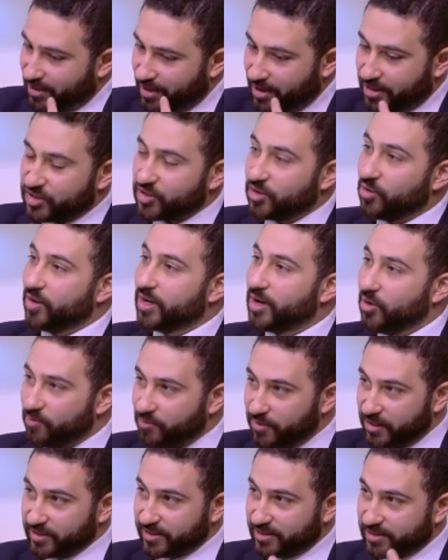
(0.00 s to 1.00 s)
عشان هو لو
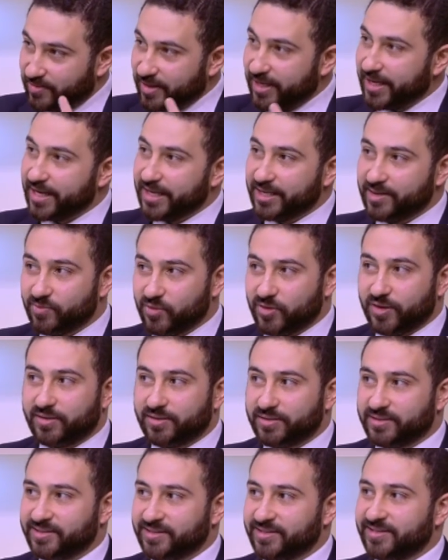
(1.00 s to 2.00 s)
بص بالعين
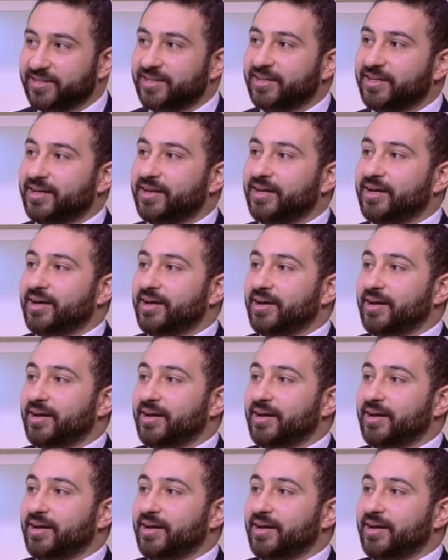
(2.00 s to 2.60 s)
المجرده ممكن